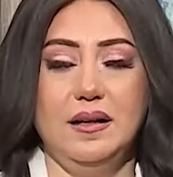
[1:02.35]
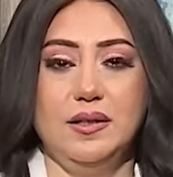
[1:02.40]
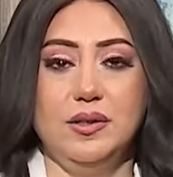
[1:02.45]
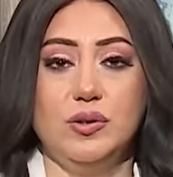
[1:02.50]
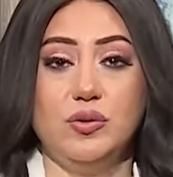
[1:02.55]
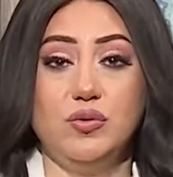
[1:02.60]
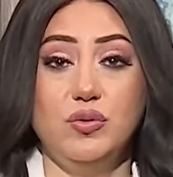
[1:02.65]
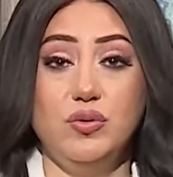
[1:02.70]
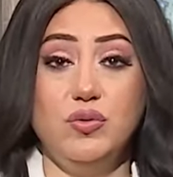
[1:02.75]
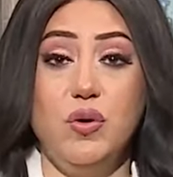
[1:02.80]

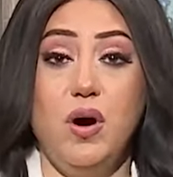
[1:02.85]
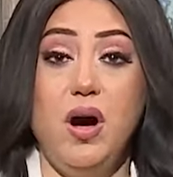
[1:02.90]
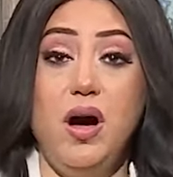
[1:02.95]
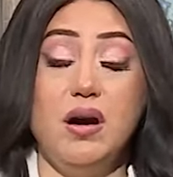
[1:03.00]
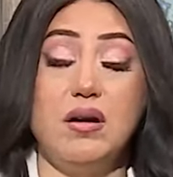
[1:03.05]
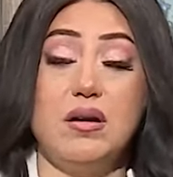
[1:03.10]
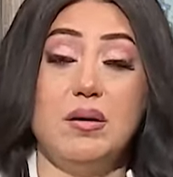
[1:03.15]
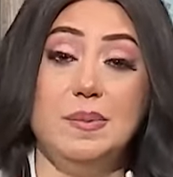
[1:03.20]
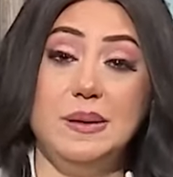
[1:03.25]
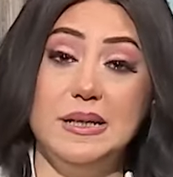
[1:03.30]
يكونوا
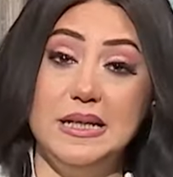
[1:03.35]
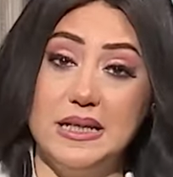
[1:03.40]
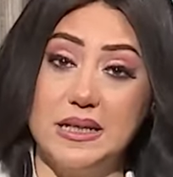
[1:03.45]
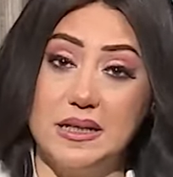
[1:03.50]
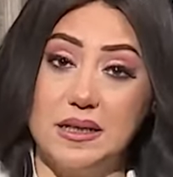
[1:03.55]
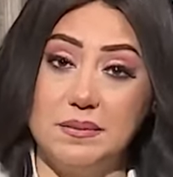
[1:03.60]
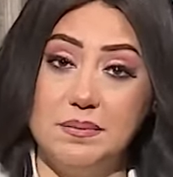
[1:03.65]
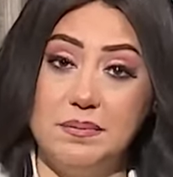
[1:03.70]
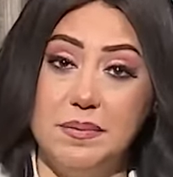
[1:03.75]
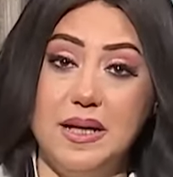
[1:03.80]
اقرب
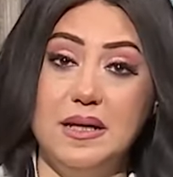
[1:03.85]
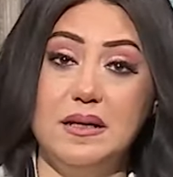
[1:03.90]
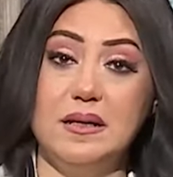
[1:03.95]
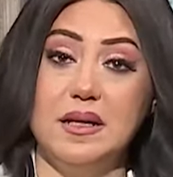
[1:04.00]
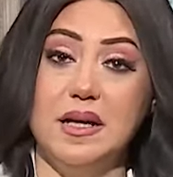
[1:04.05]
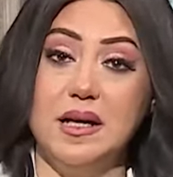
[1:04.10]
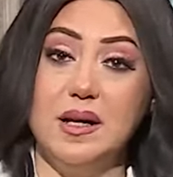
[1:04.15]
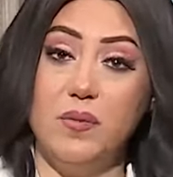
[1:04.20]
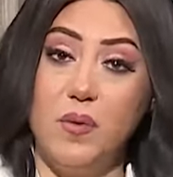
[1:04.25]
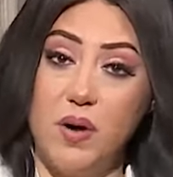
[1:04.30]
ليك من
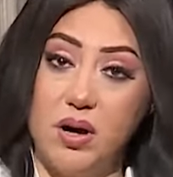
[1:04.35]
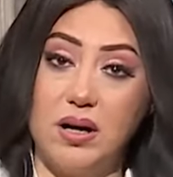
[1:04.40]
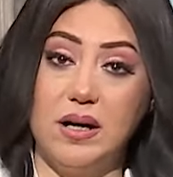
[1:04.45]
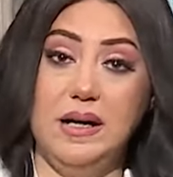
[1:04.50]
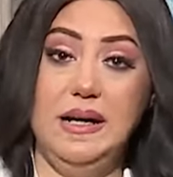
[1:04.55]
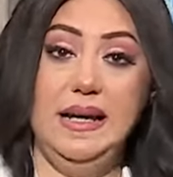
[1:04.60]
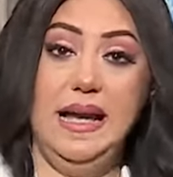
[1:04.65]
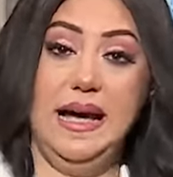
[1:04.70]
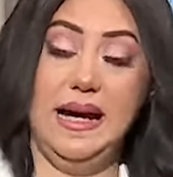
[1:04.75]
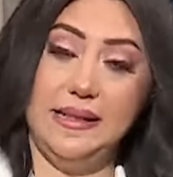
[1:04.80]

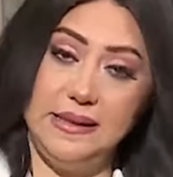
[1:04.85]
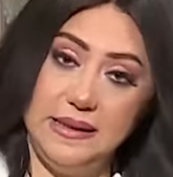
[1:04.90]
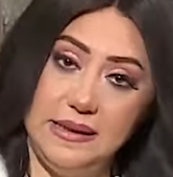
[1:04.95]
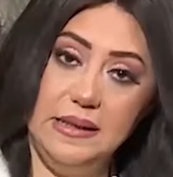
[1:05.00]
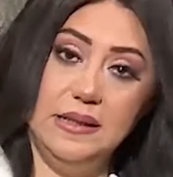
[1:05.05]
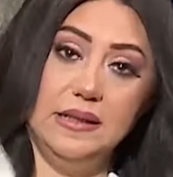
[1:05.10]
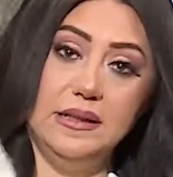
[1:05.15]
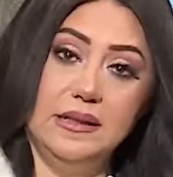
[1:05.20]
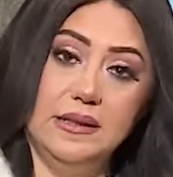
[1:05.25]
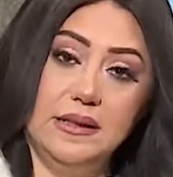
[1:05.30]
الواقع
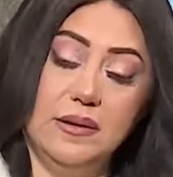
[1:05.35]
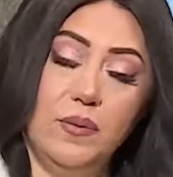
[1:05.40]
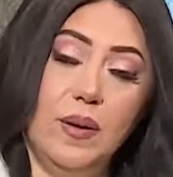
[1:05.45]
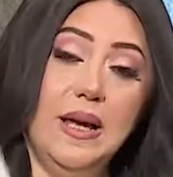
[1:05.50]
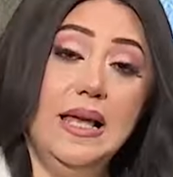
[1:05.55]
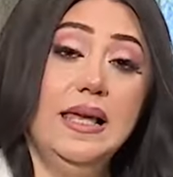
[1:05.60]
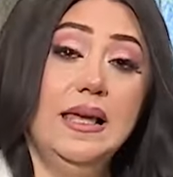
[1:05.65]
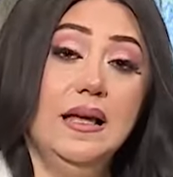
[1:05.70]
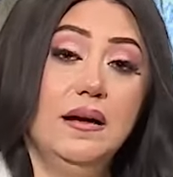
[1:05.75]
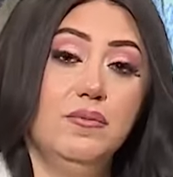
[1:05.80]
الحقيقي
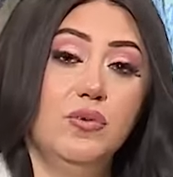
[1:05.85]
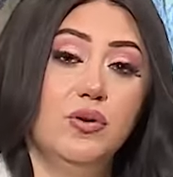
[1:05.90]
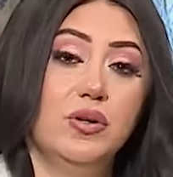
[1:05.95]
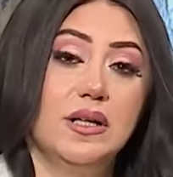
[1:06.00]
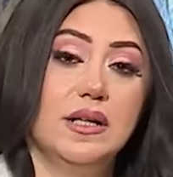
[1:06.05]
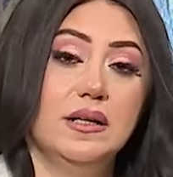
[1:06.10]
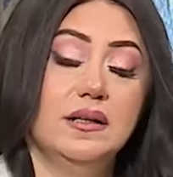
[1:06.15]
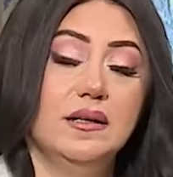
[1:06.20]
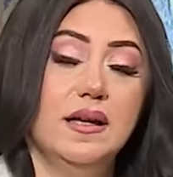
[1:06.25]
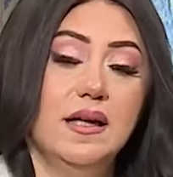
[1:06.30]
ولا
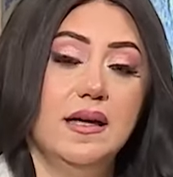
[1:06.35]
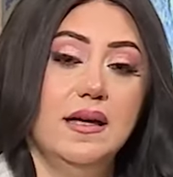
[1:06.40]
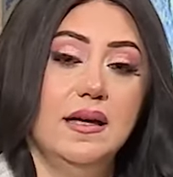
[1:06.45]
ممكن